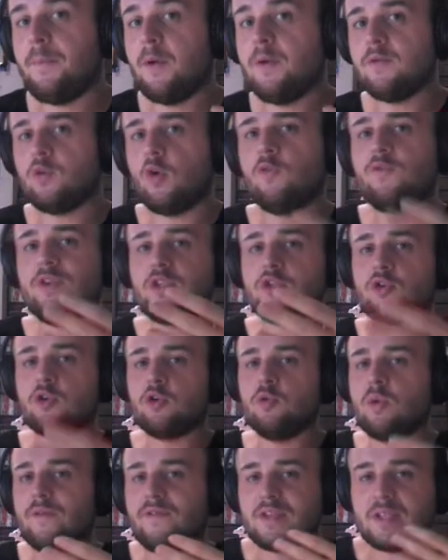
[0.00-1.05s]
Poi ho visto
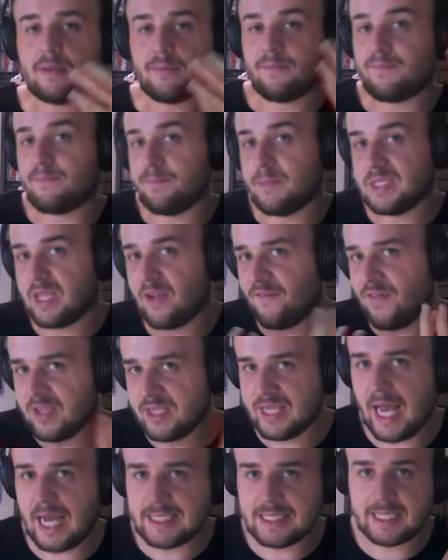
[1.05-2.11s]
comunque Mr.
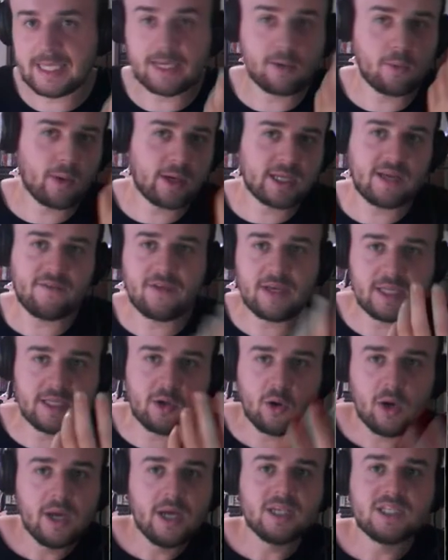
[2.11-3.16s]
Fantastic in qualche
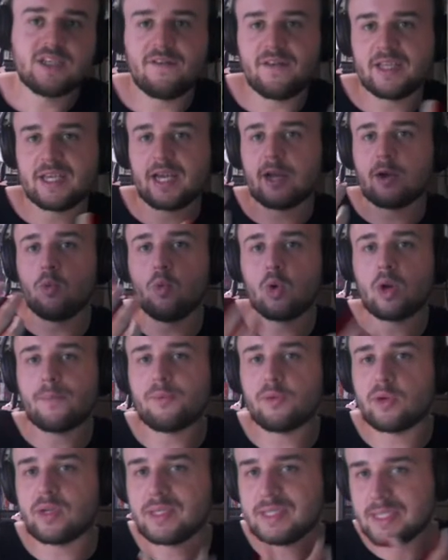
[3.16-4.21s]
video. Si vede che è comunque
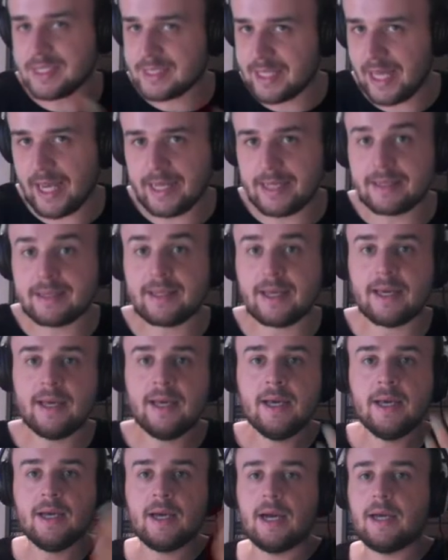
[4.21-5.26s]
più resistente,
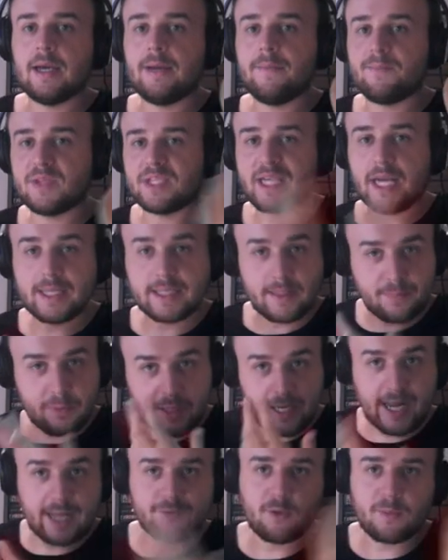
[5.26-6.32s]
ehm, salta più
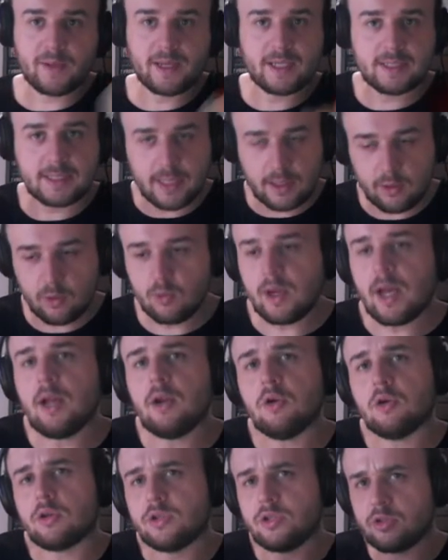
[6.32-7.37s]
in alto perché si allunga.
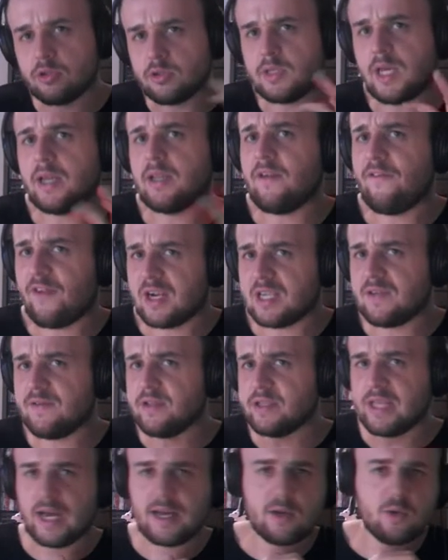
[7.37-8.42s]
Allora ho deciso di far
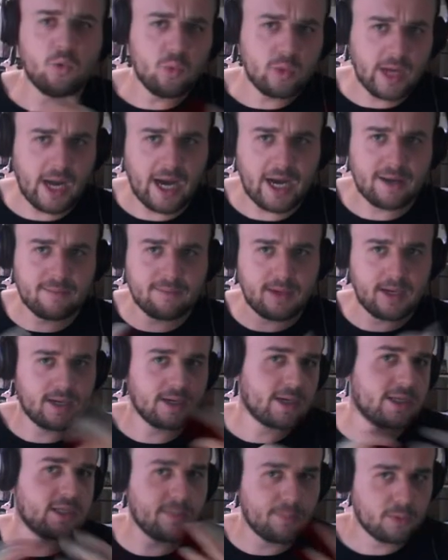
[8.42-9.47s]
diventare un'arma
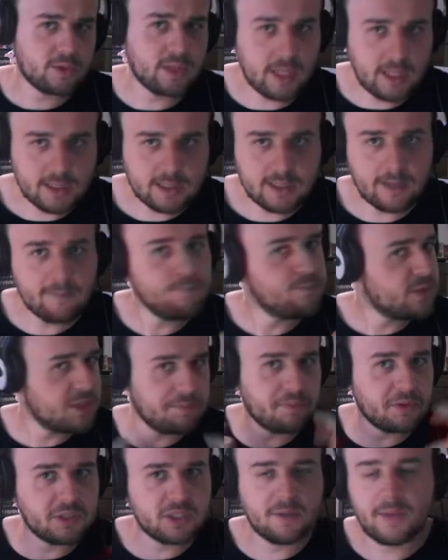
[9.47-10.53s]
che ti potenzia.
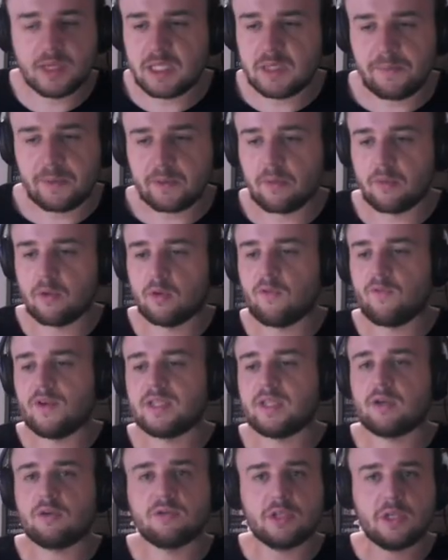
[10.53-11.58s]
Semplicemente per quello l'ho
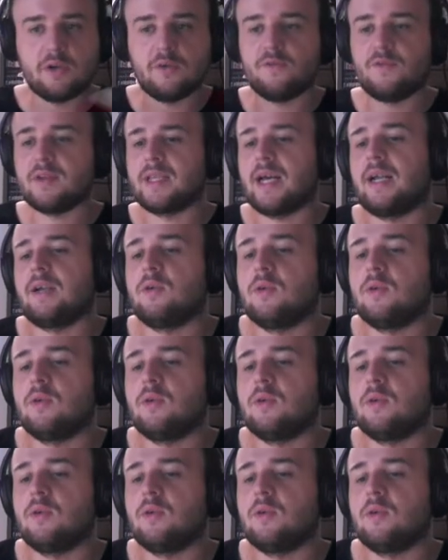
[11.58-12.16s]
fatta così e non fa danno.